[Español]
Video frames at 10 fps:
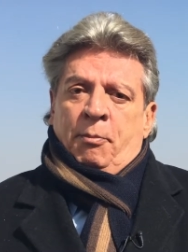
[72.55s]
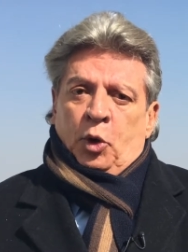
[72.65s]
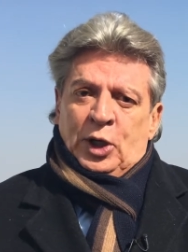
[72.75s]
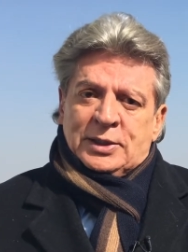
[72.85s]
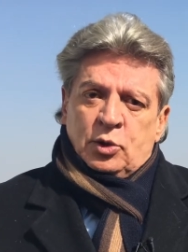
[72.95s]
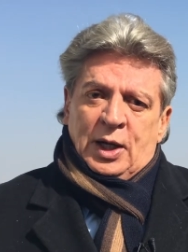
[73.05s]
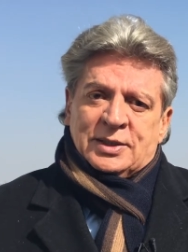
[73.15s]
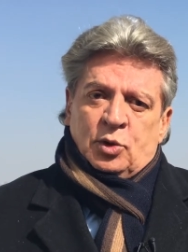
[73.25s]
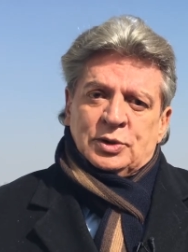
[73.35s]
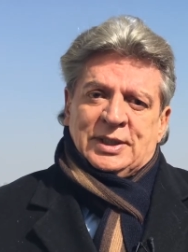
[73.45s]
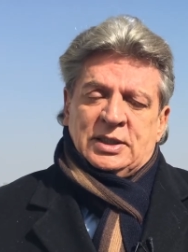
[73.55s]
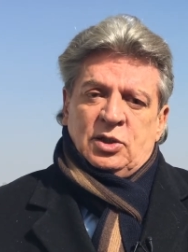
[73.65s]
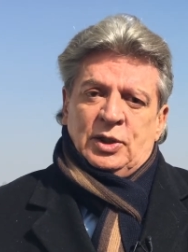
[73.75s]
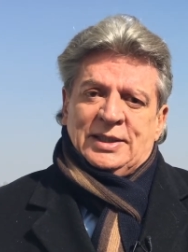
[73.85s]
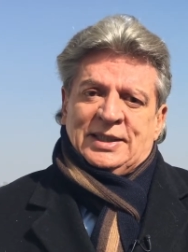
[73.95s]
Por eso las
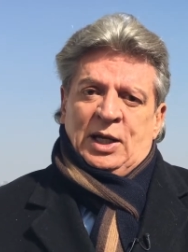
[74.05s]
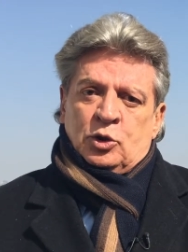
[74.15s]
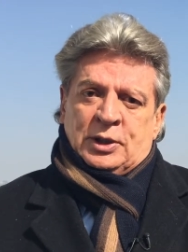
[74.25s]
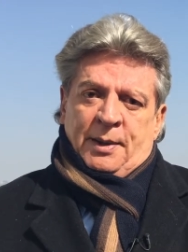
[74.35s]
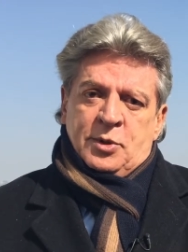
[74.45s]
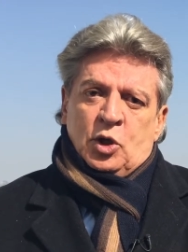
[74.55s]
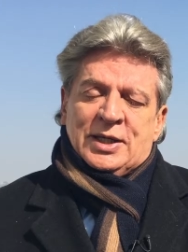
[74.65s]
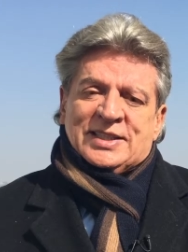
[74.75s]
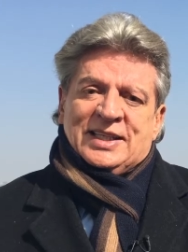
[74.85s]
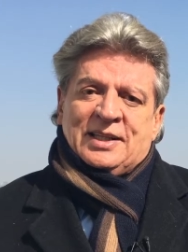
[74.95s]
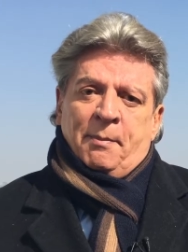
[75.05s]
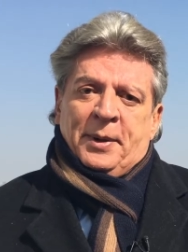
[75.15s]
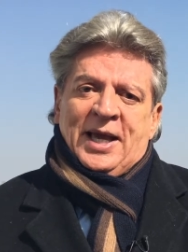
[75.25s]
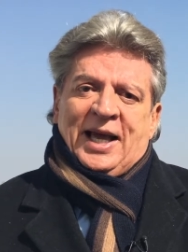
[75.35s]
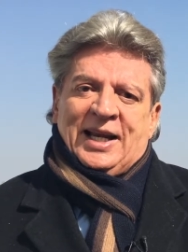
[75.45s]
concesiones de los camiones que
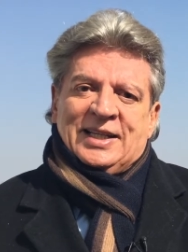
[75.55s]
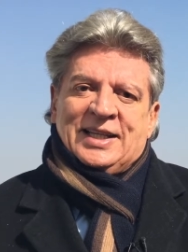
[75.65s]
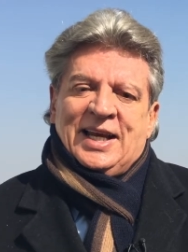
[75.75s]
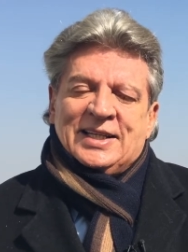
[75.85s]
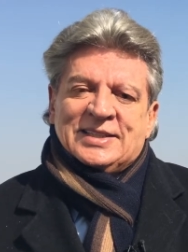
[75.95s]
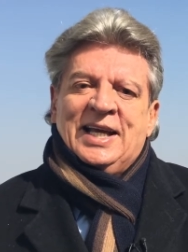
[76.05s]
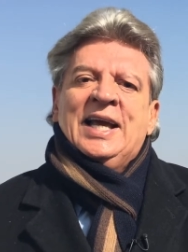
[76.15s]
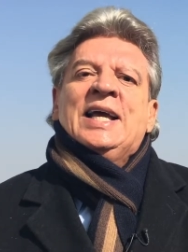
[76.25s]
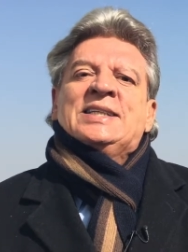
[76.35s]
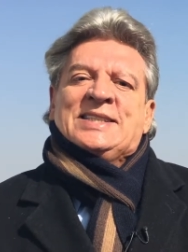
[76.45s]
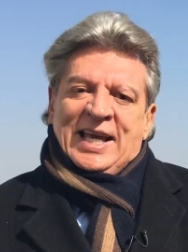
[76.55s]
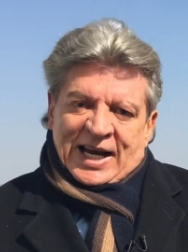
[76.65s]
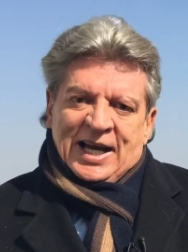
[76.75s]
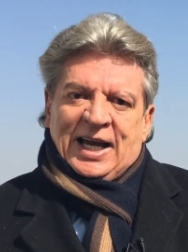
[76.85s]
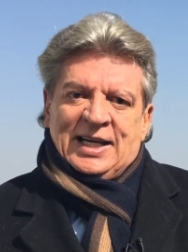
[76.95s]
tapen carreteras serán